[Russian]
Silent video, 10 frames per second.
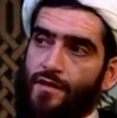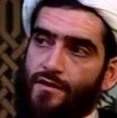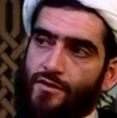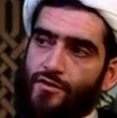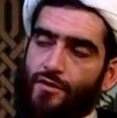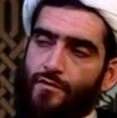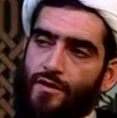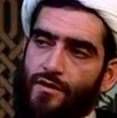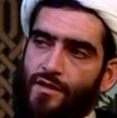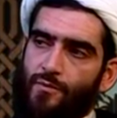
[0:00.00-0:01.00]
где
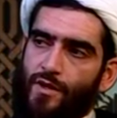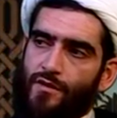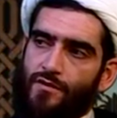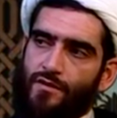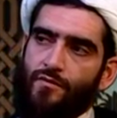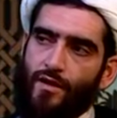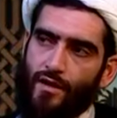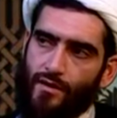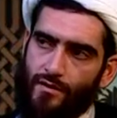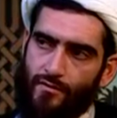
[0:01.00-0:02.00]
человек имеет
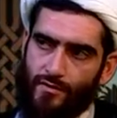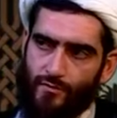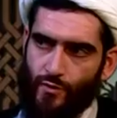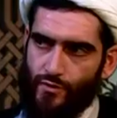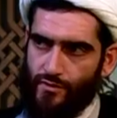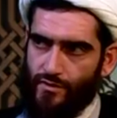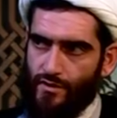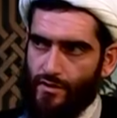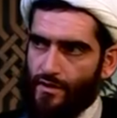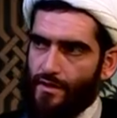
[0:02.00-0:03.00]
невероятные
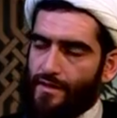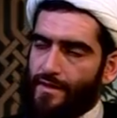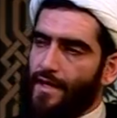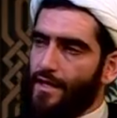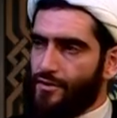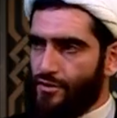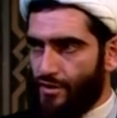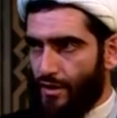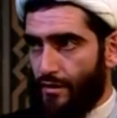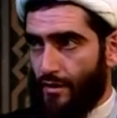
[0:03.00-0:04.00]
возможности для
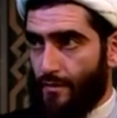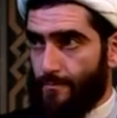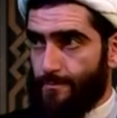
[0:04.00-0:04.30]
очищения,